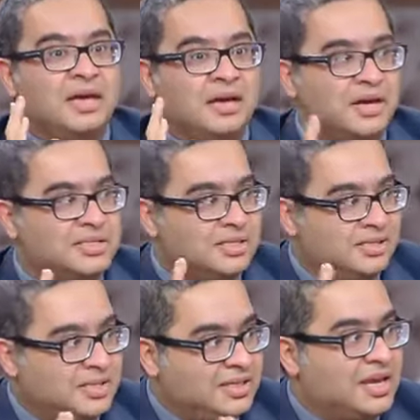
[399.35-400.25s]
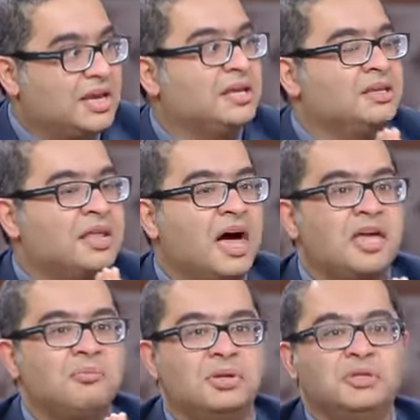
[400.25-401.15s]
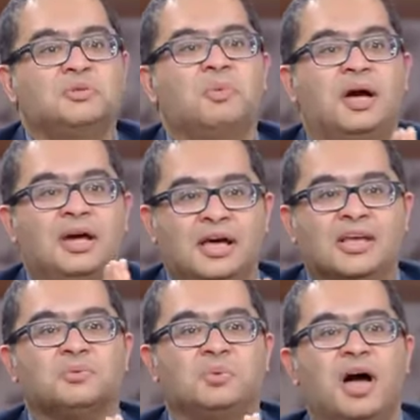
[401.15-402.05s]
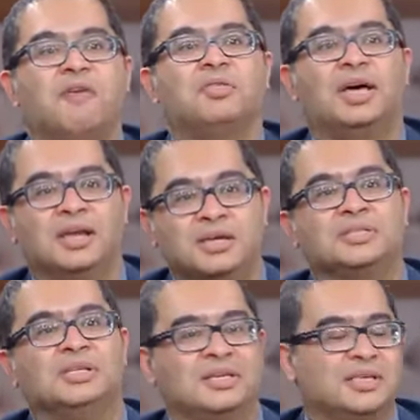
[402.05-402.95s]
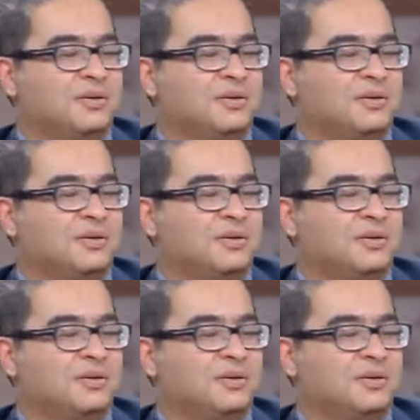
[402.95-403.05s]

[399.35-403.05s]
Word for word: غسل الايدين دائما يا جماعه لازم نحافظ على غسل الايدين